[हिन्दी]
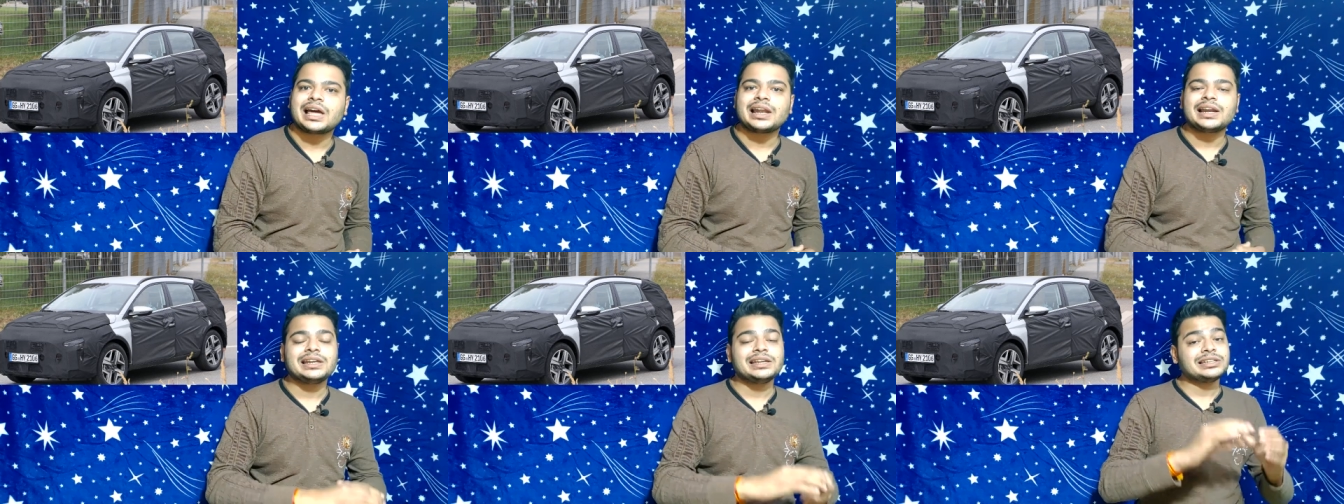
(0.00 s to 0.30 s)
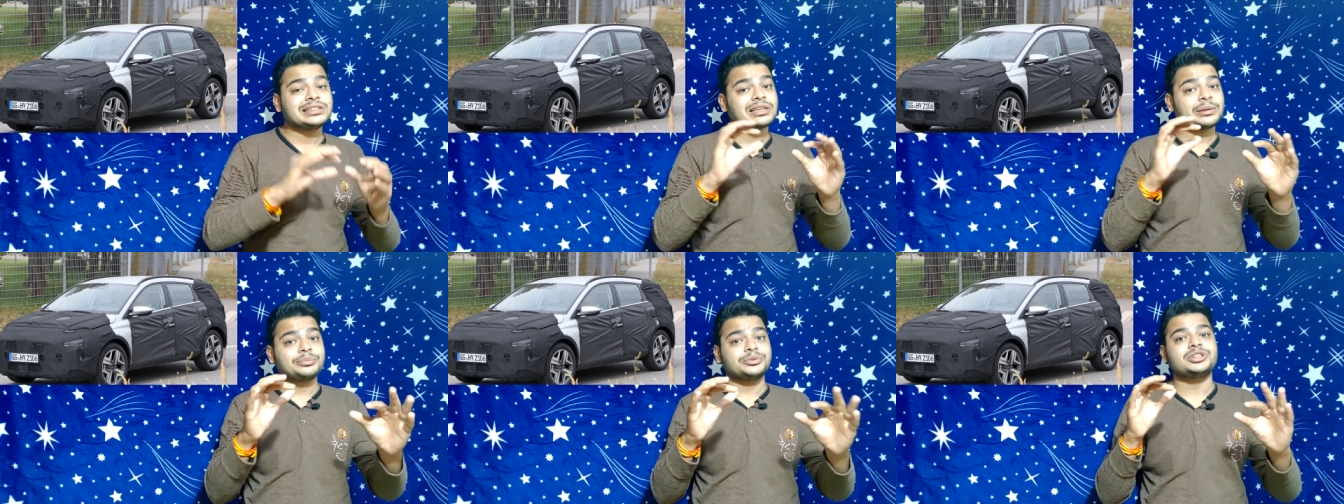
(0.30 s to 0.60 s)
जा
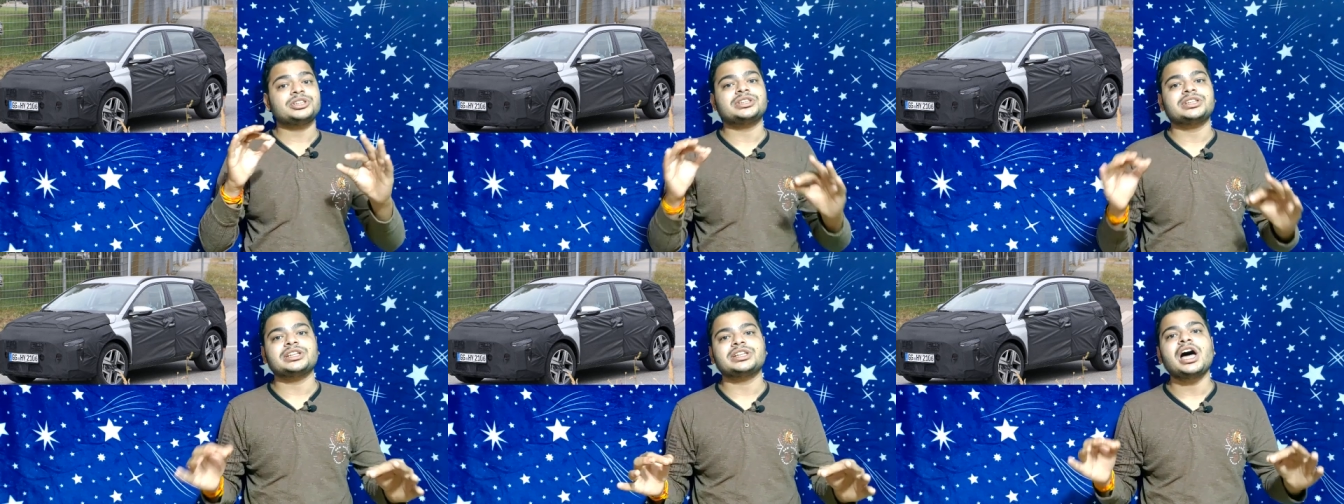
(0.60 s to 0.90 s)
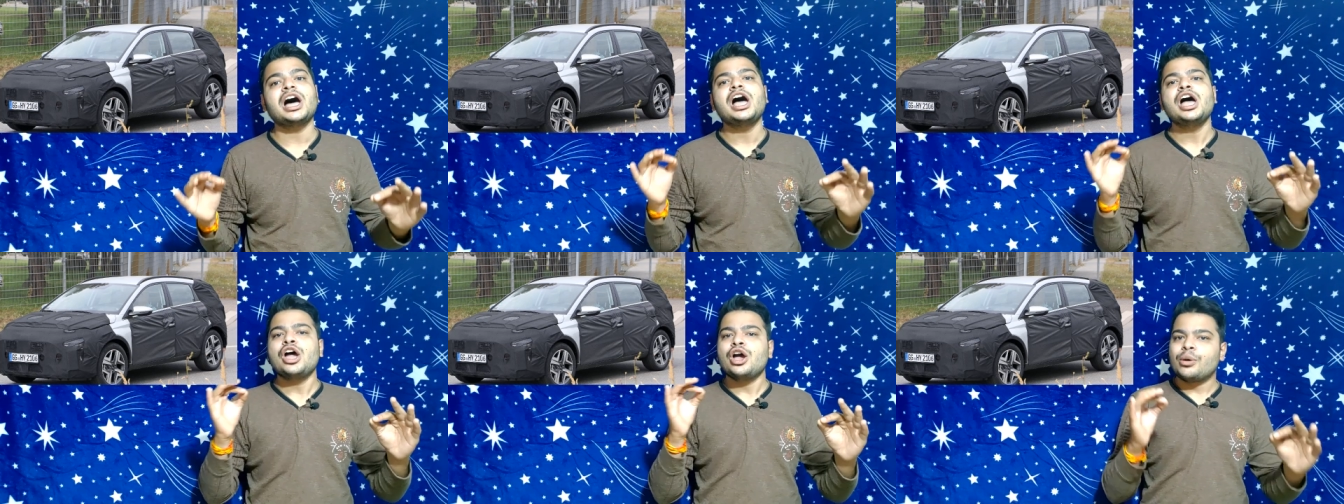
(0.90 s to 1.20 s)
रही है सबसे
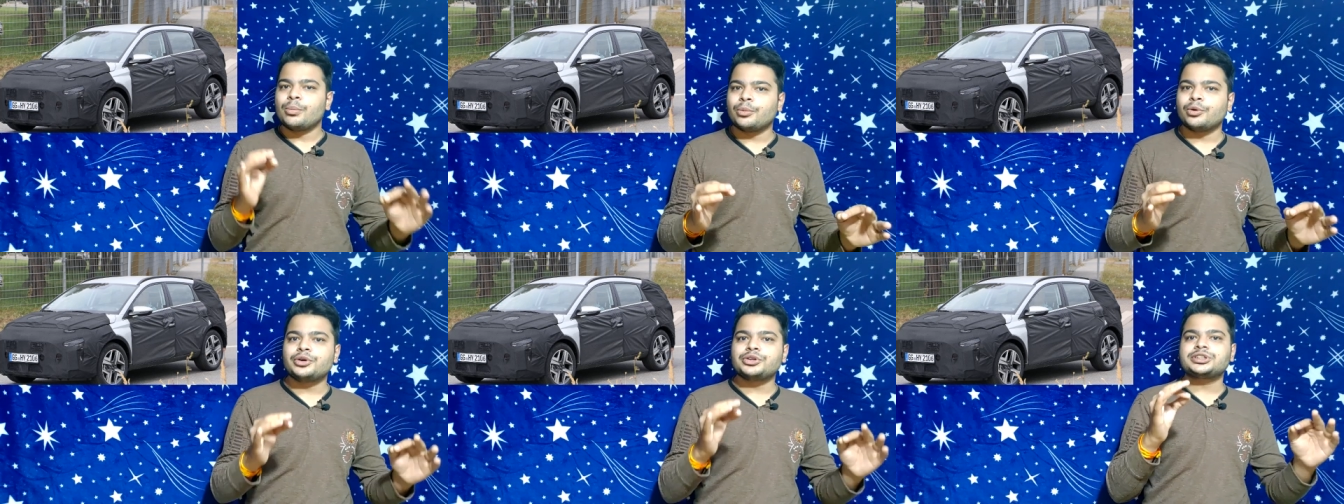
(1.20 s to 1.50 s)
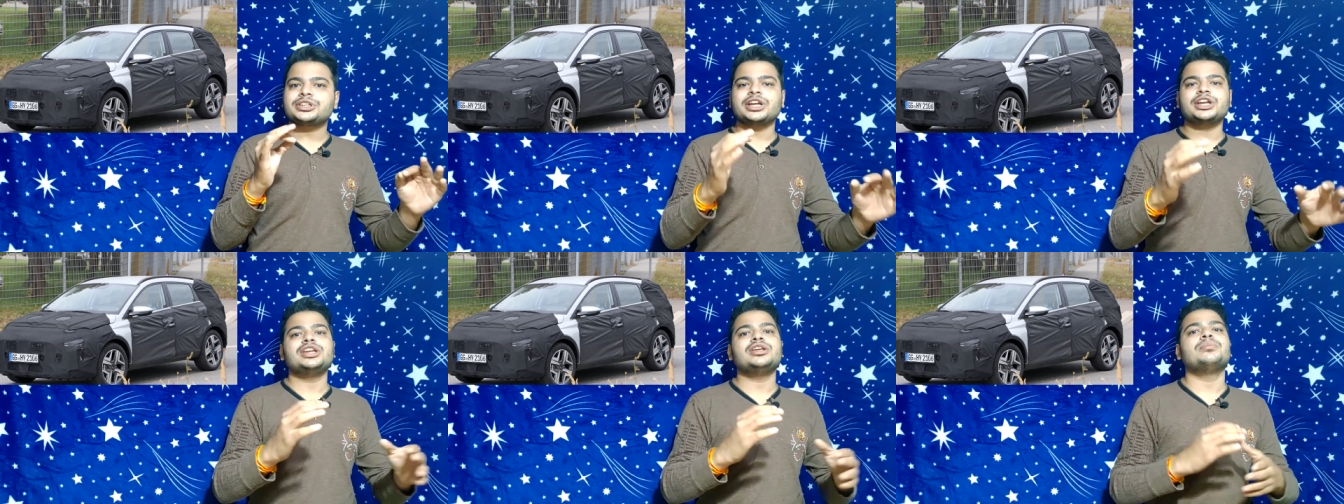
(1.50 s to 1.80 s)
ज़्यादा
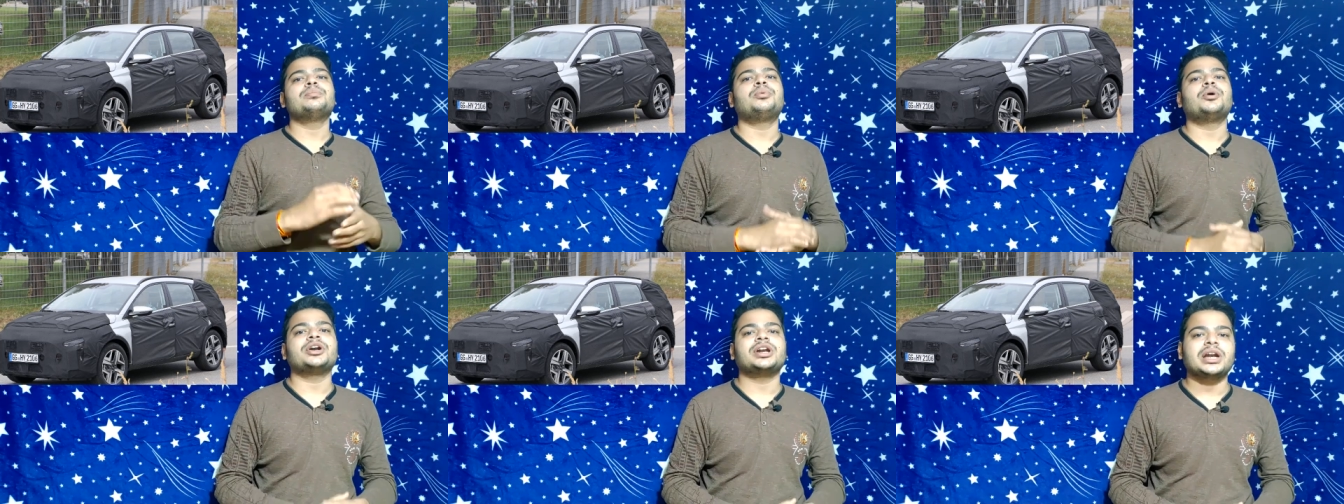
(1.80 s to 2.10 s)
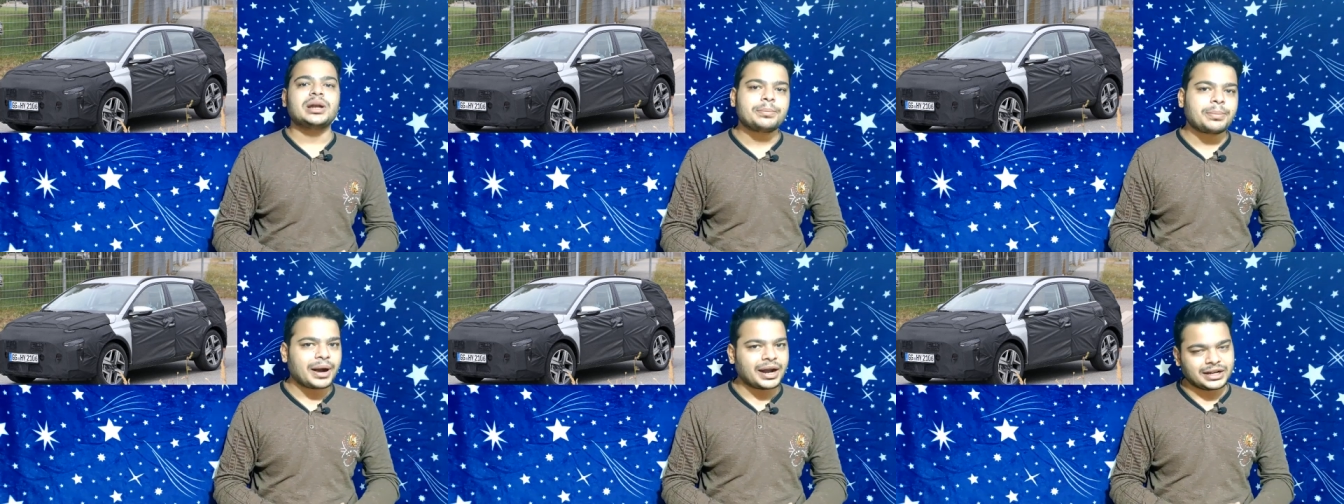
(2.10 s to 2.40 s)
मोस्ट एंड
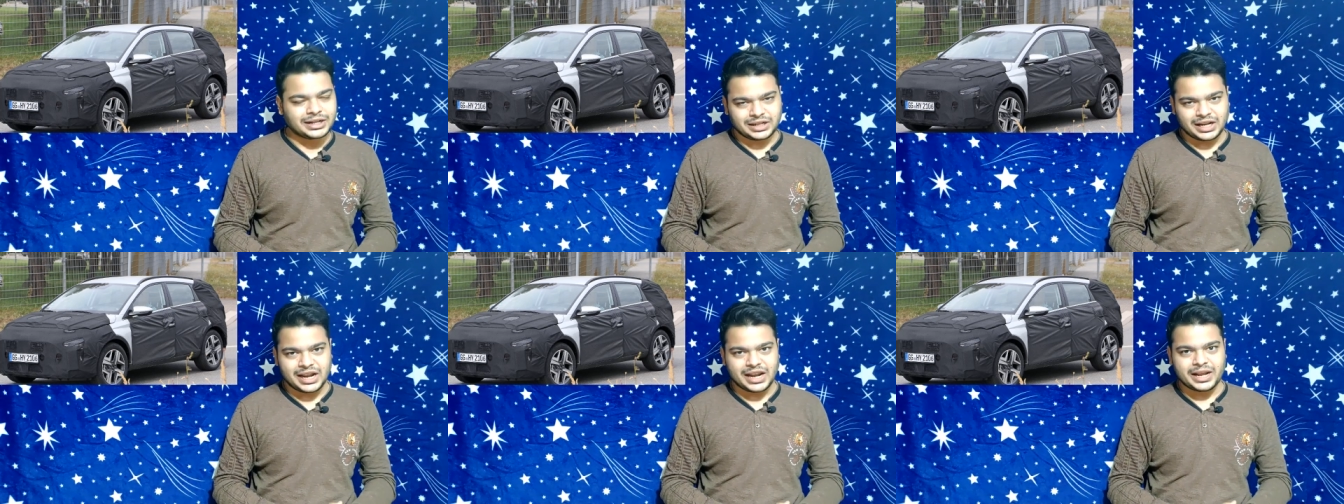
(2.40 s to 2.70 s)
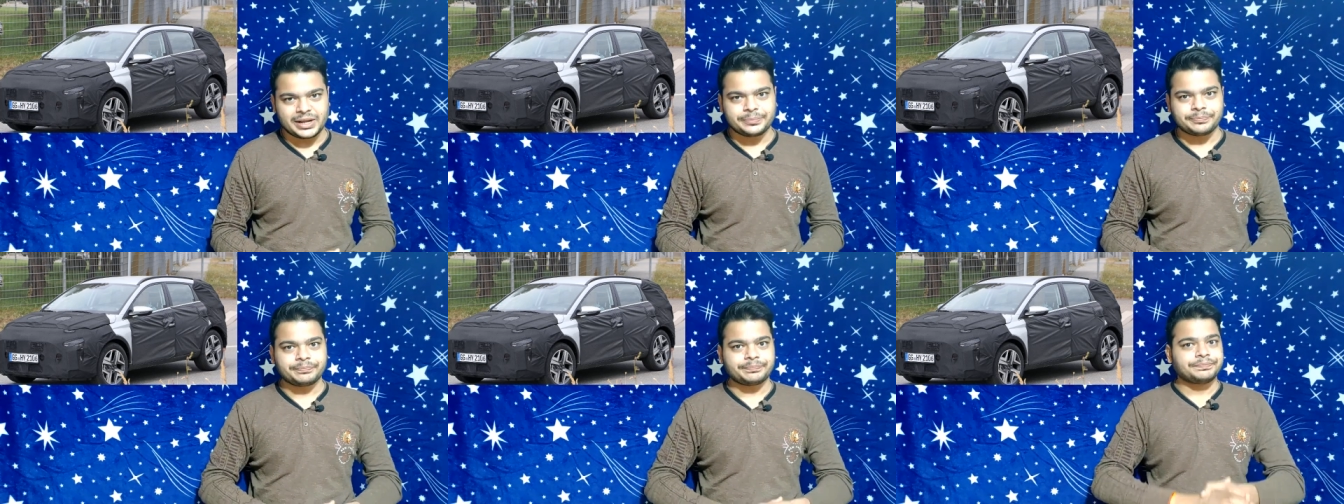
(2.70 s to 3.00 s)
इंपॉर्टेंट पार्ट ये
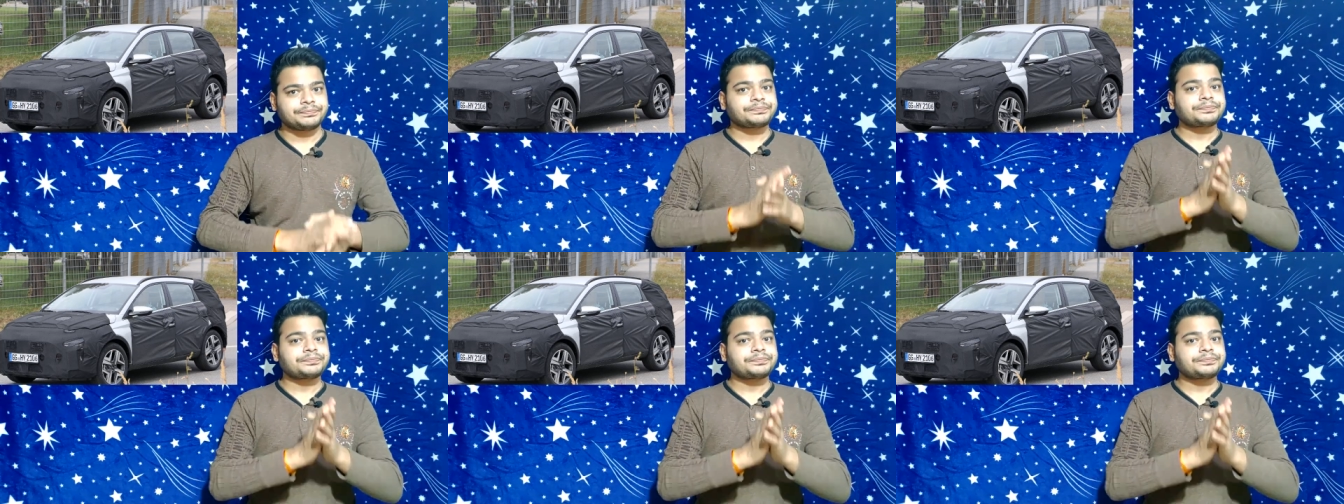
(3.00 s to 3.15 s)
है